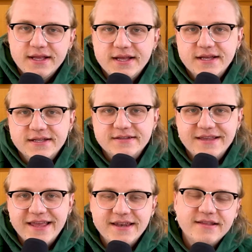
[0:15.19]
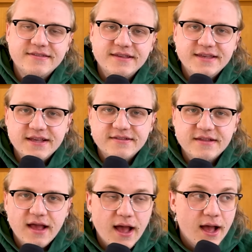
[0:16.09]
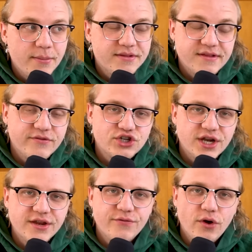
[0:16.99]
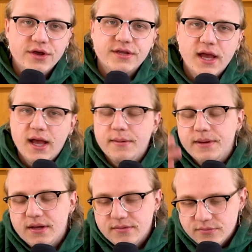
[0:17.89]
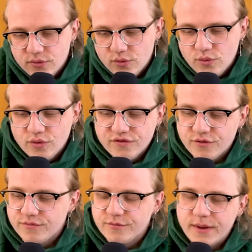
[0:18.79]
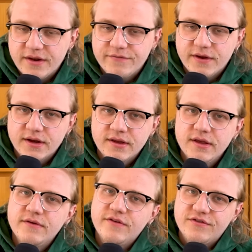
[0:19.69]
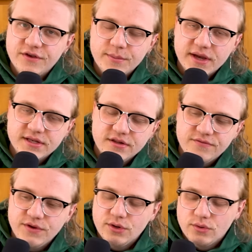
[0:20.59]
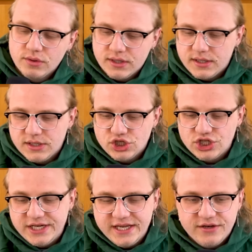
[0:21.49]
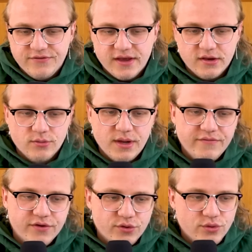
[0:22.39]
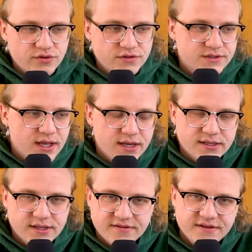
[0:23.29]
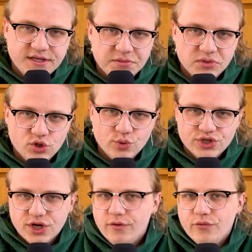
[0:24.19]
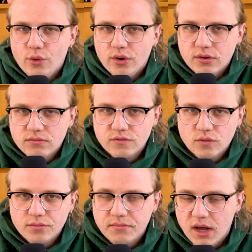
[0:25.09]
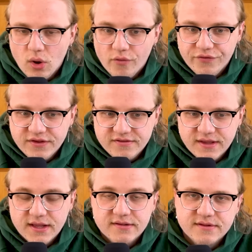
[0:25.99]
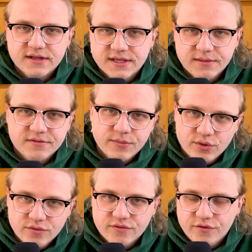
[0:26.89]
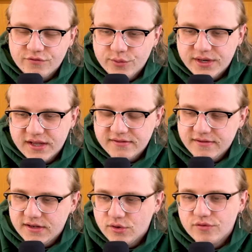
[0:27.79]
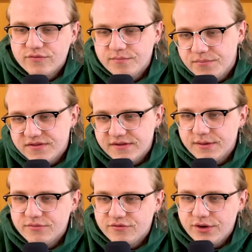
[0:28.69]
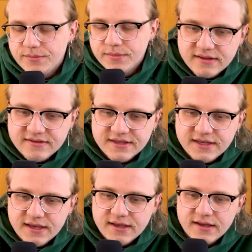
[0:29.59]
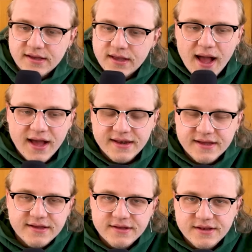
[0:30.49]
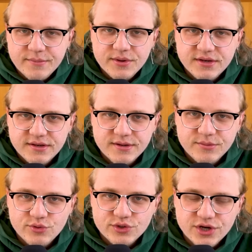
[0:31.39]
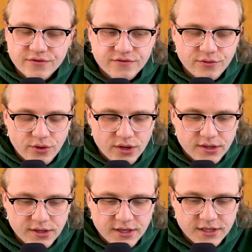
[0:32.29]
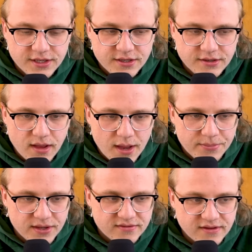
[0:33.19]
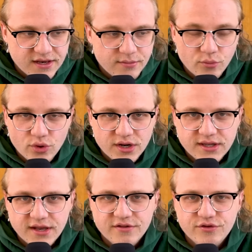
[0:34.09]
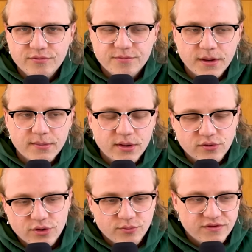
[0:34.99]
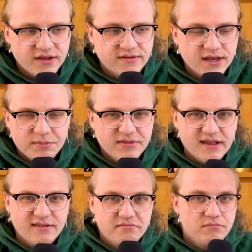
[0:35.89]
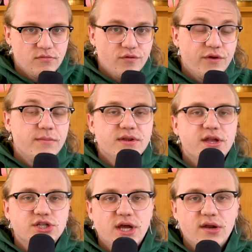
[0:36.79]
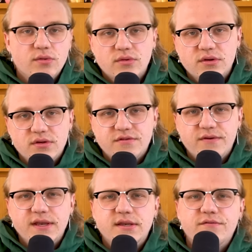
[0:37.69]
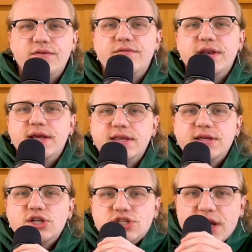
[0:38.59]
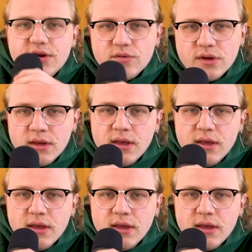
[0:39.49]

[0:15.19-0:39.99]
Äh, das ändert sich jetzt aber sehr wahrscheinlich für euch. Aber kurz unten zum Anfang. Weswegen mache ich dieses Video? Äh, schlichtweg, um einfach nur zu sagen, dass ich mit Twitch aufhöre. So, mal offiziell gesagt. Ich habe es immer nur so auf Twitter erzählt und ein bisschen im Stream, dass ich äh, hadere damit, äh, mit Twitch aufzuhören. Ich habe jetzt seit einem Monat keine Streams mehr gemacht und ich muss ehrlich sagen, ich bin sehr zufrieden mit der Entscheidung. Äh, es war auf jeden Fall die richtige Entscheidung.